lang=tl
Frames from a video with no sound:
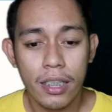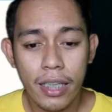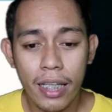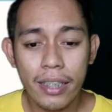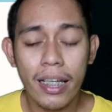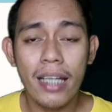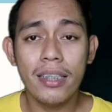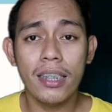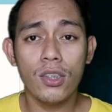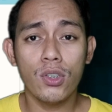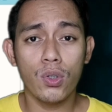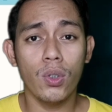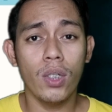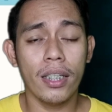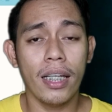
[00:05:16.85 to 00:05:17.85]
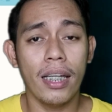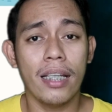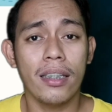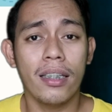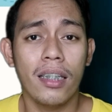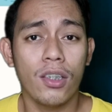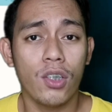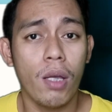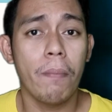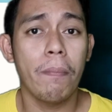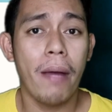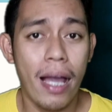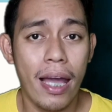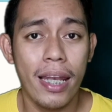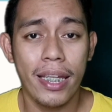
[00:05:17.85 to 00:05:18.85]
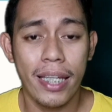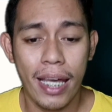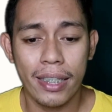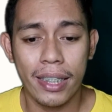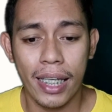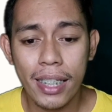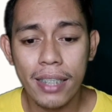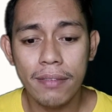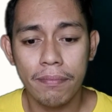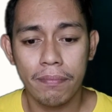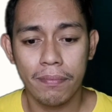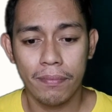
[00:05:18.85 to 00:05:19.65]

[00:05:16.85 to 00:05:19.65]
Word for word: Yan guys, isusulat na natin dito yung pangalan natin.